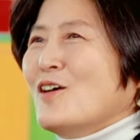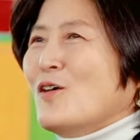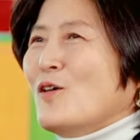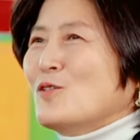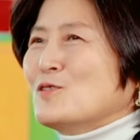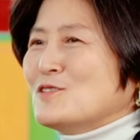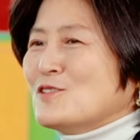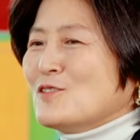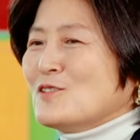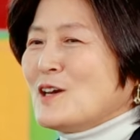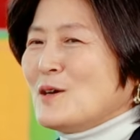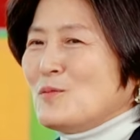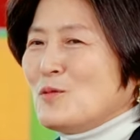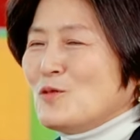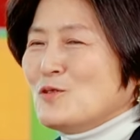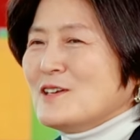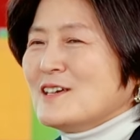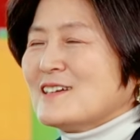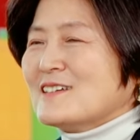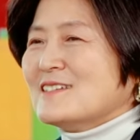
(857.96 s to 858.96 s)
어쩌다
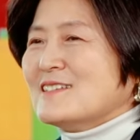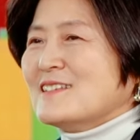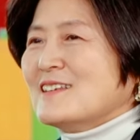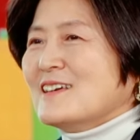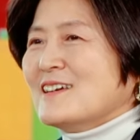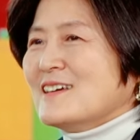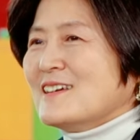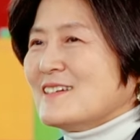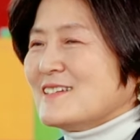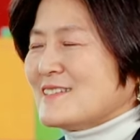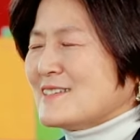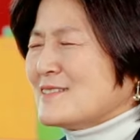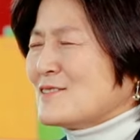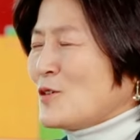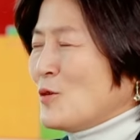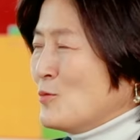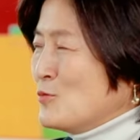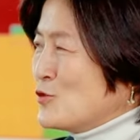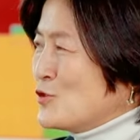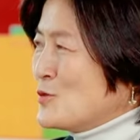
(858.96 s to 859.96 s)
보니 그때
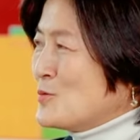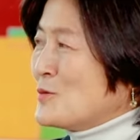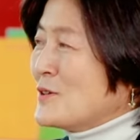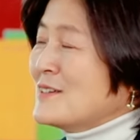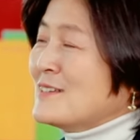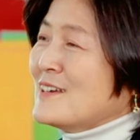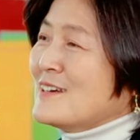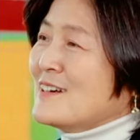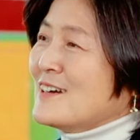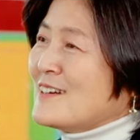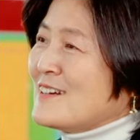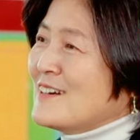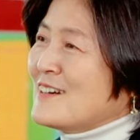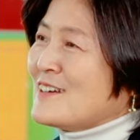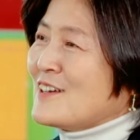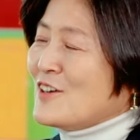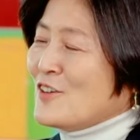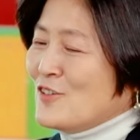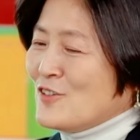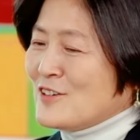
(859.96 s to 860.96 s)
너무 쉽게
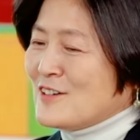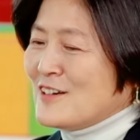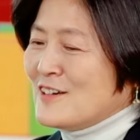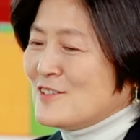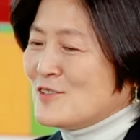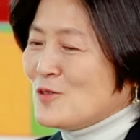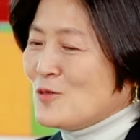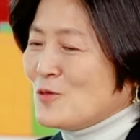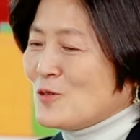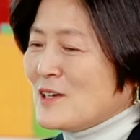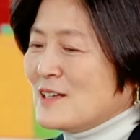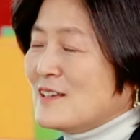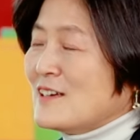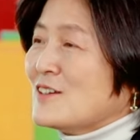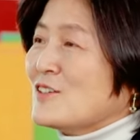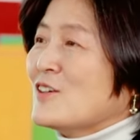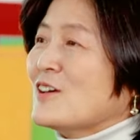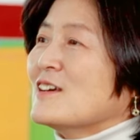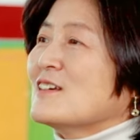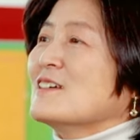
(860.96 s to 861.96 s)
생각한 게 여기까지 오게
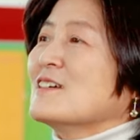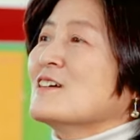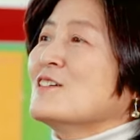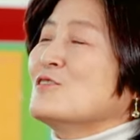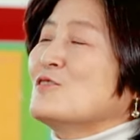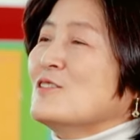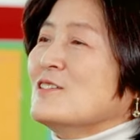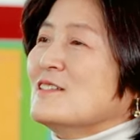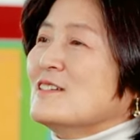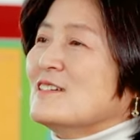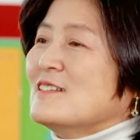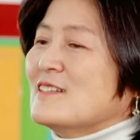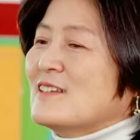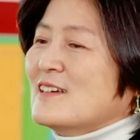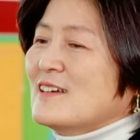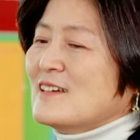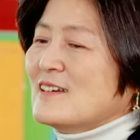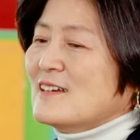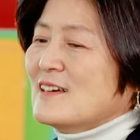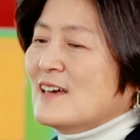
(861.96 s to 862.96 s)
된 계기가
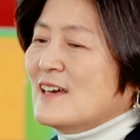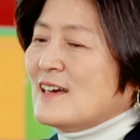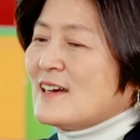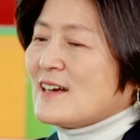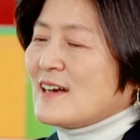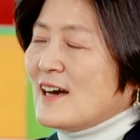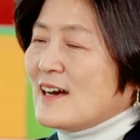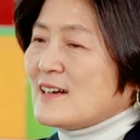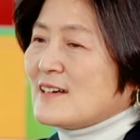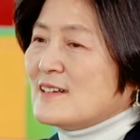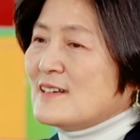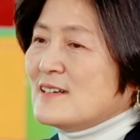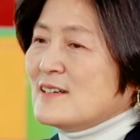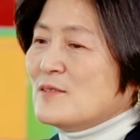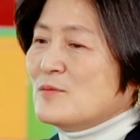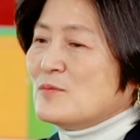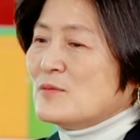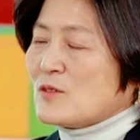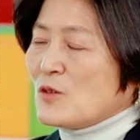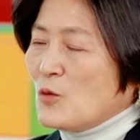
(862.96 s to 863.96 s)
됐는데
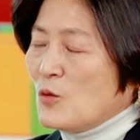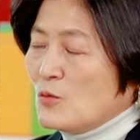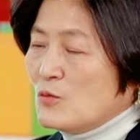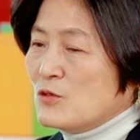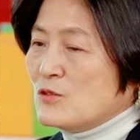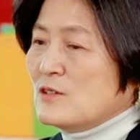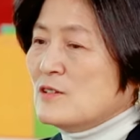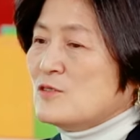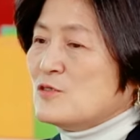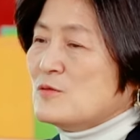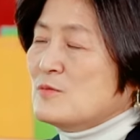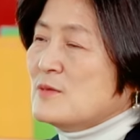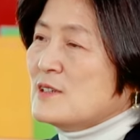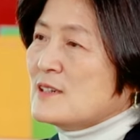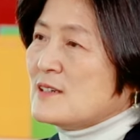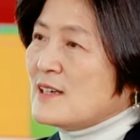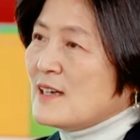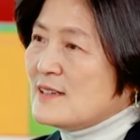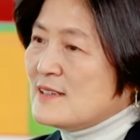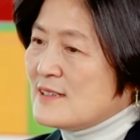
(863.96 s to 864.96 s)
가끔 공부를 좀
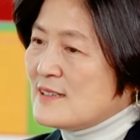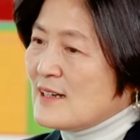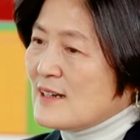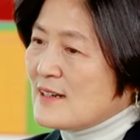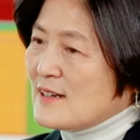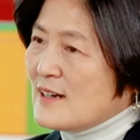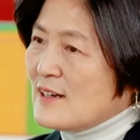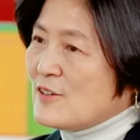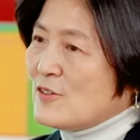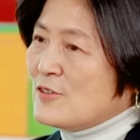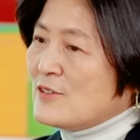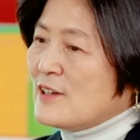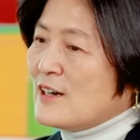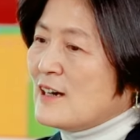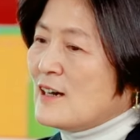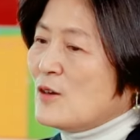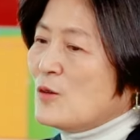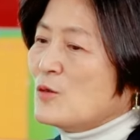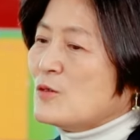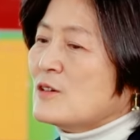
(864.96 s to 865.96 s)
늦게
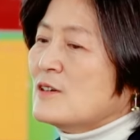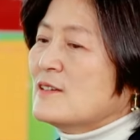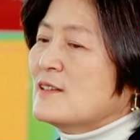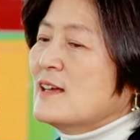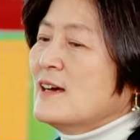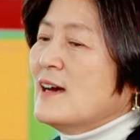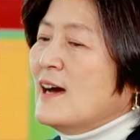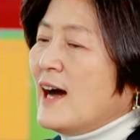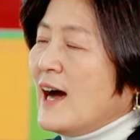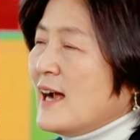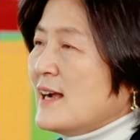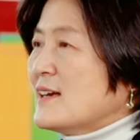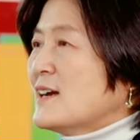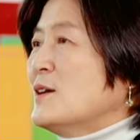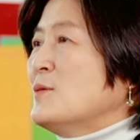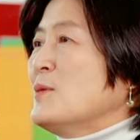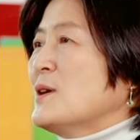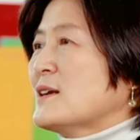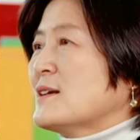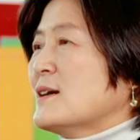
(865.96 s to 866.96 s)
시작하거나 혹은
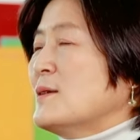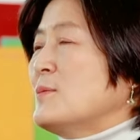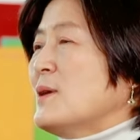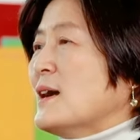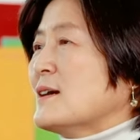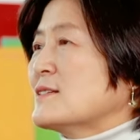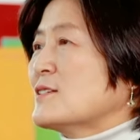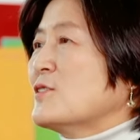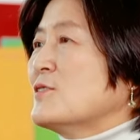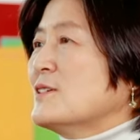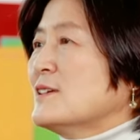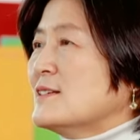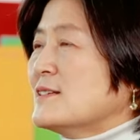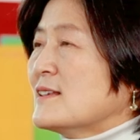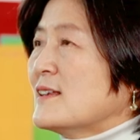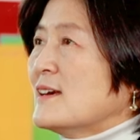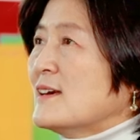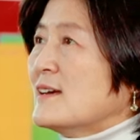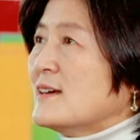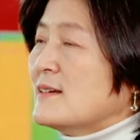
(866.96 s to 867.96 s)
할까 말까 망설일
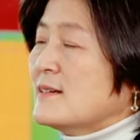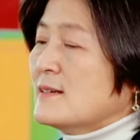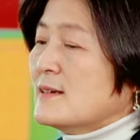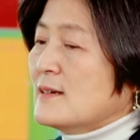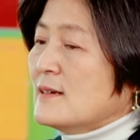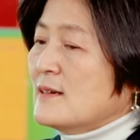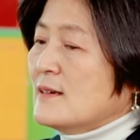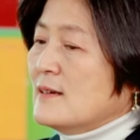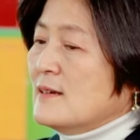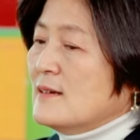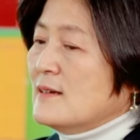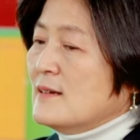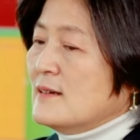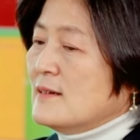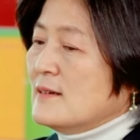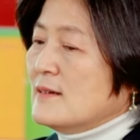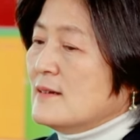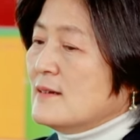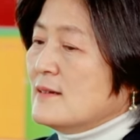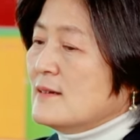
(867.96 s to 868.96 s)
때
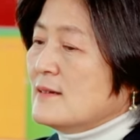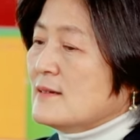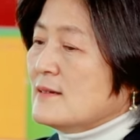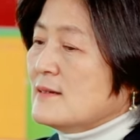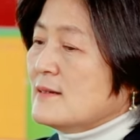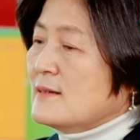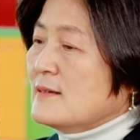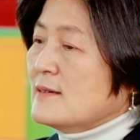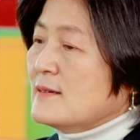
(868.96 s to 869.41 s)
어,